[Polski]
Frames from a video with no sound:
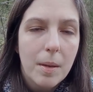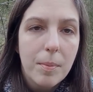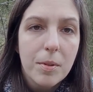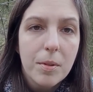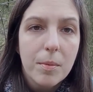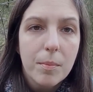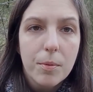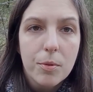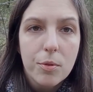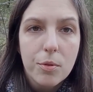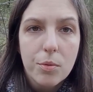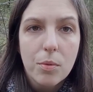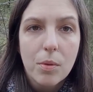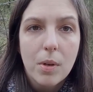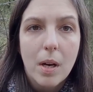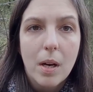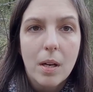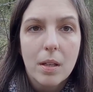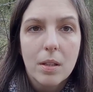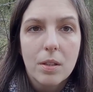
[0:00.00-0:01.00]
ale potem
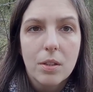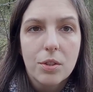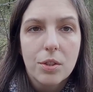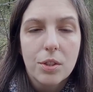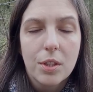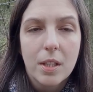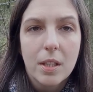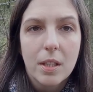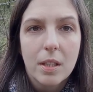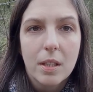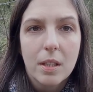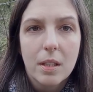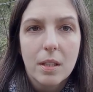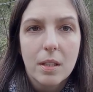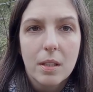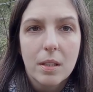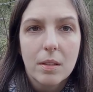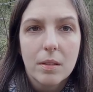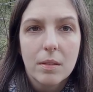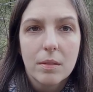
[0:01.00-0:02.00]
poczuła,
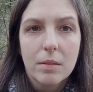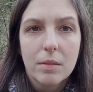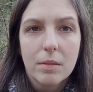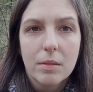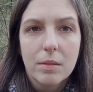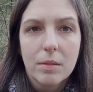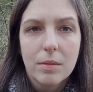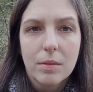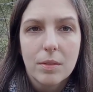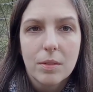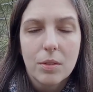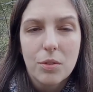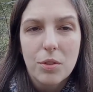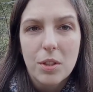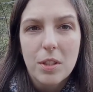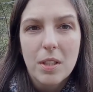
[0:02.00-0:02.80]
że, y,